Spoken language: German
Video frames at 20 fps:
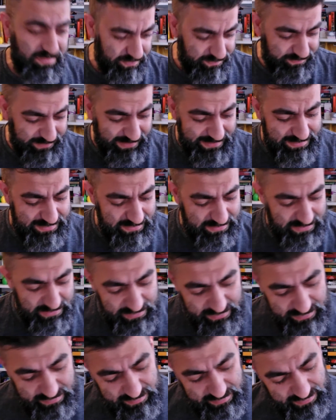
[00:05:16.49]
weiß ich
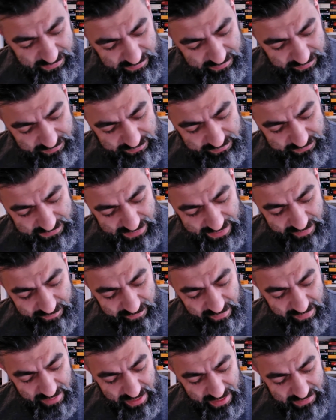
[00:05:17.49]
nicht, äh, sagen wir
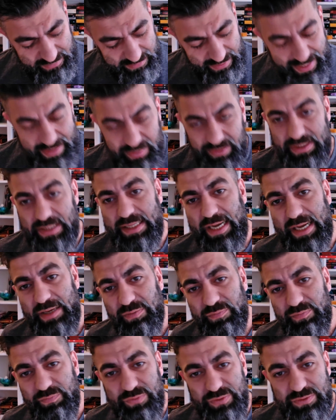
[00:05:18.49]
mal
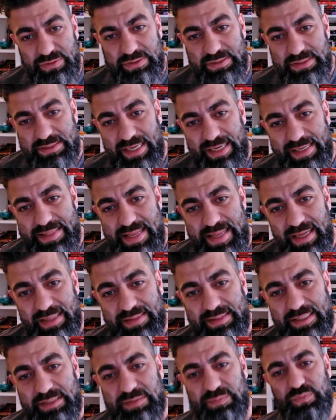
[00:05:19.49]
341 Seiten hat
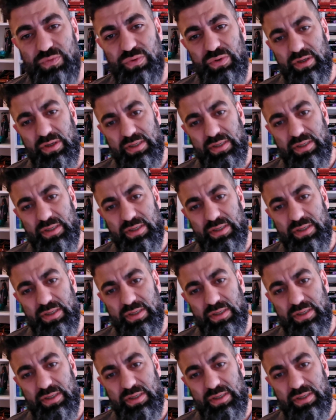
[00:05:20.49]
das Buch.